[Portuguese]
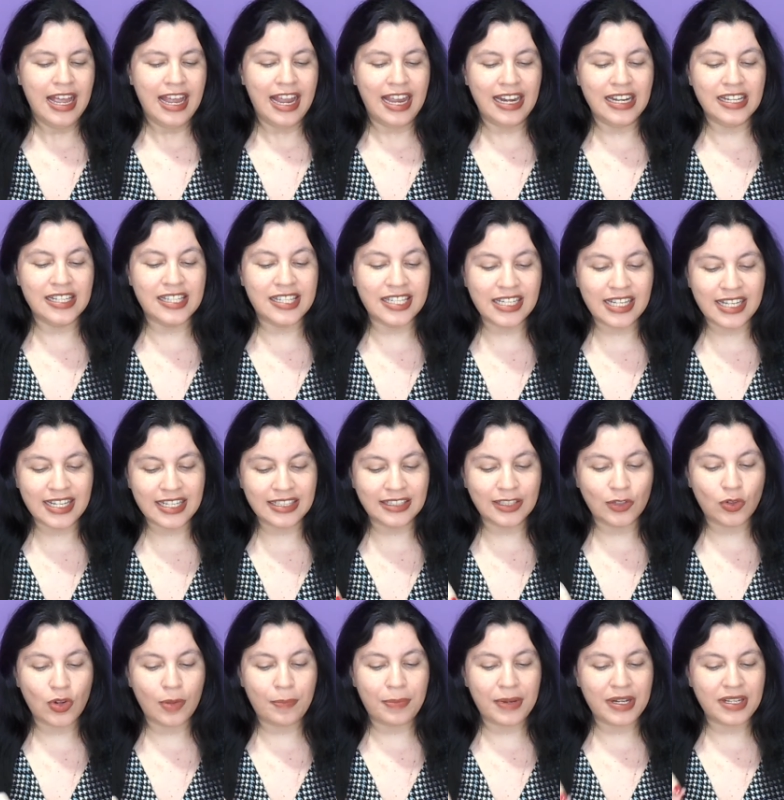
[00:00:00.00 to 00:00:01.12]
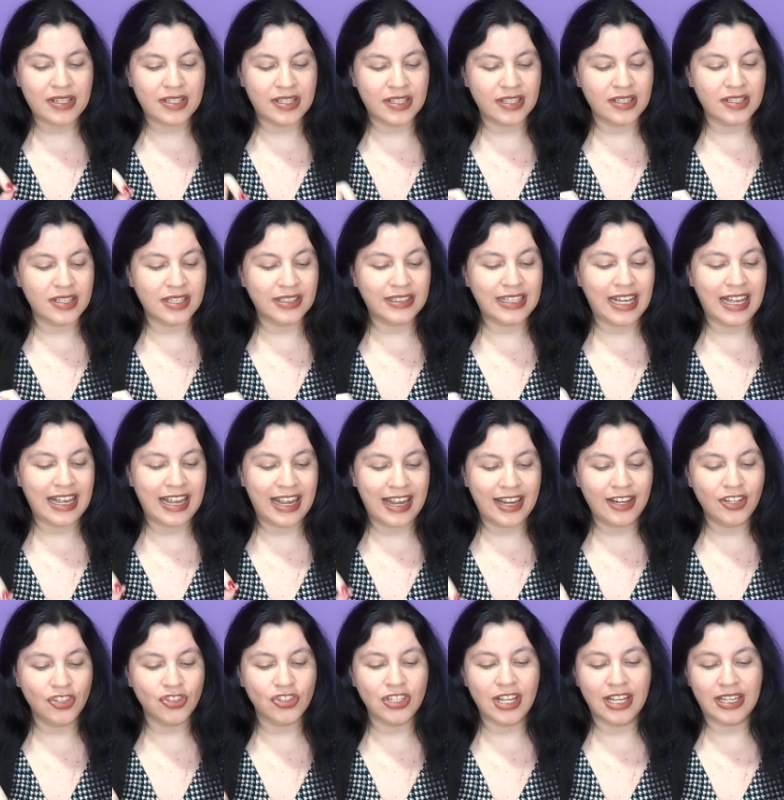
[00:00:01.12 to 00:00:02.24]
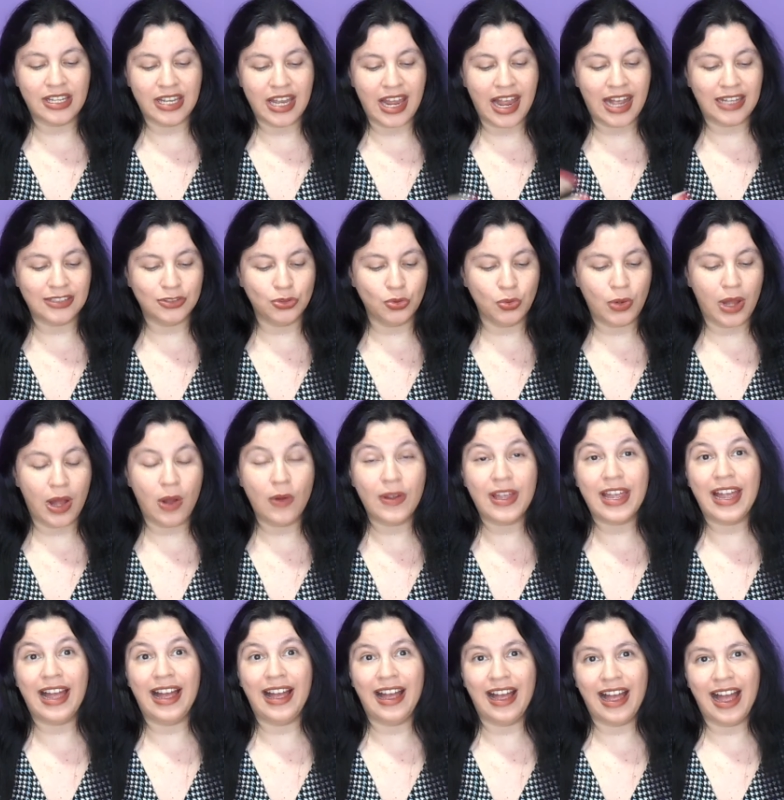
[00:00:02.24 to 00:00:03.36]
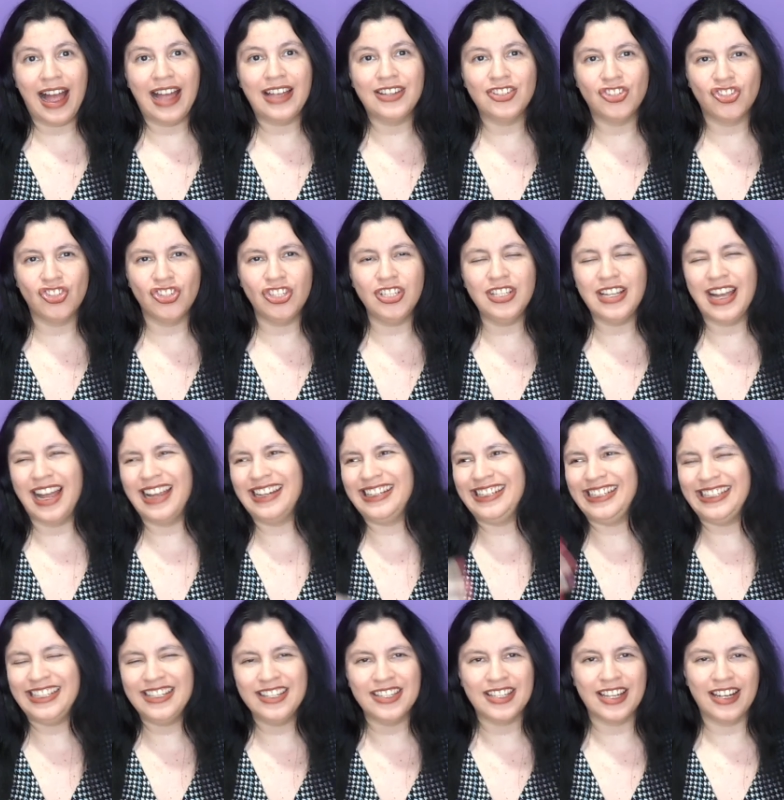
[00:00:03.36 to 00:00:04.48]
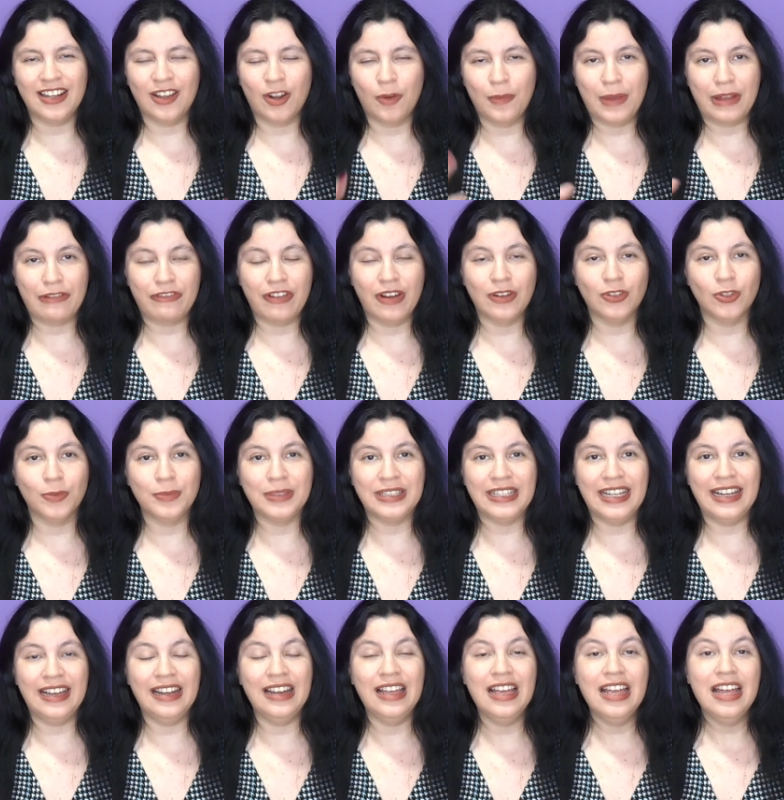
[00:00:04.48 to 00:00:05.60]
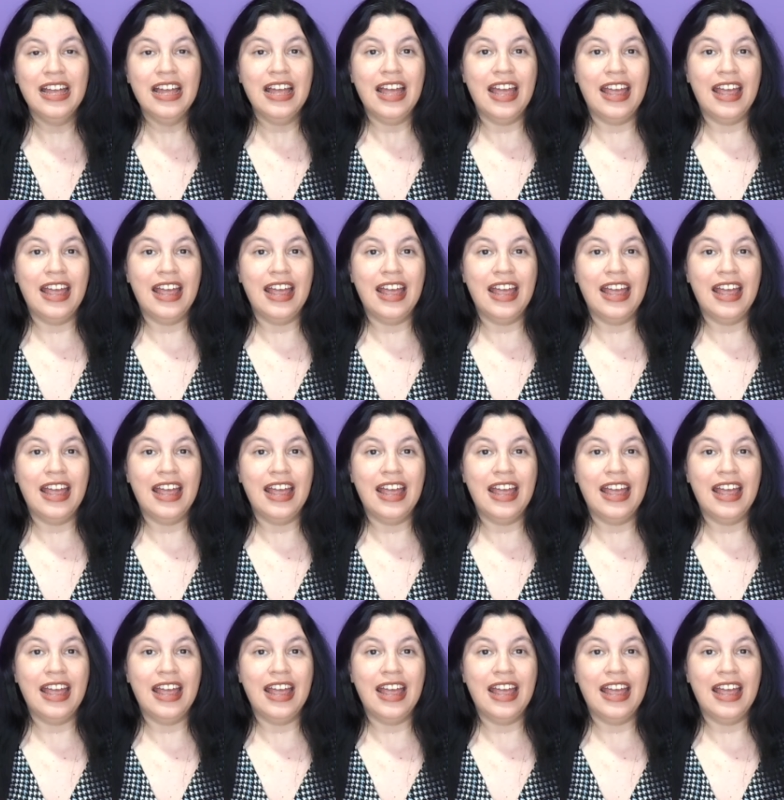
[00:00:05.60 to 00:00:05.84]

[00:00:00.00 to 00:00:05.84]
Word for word: Ele se irrita com a presença da ex, né? Que é a atual, que é a Aidin, Aileen, sei lá como é que fala o nome dela.